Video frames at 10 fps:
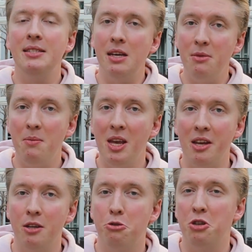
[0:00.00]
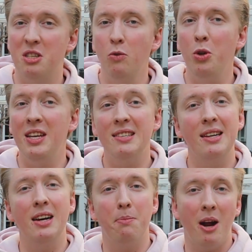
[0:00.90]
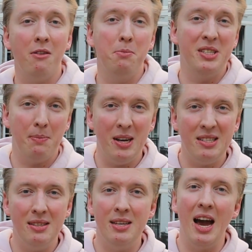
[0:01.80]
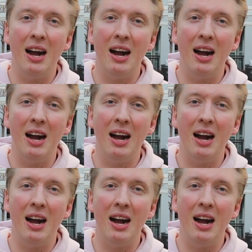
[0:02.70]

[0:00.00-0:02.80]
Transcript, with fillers: Тем не менее, существует несколько правил безопасности,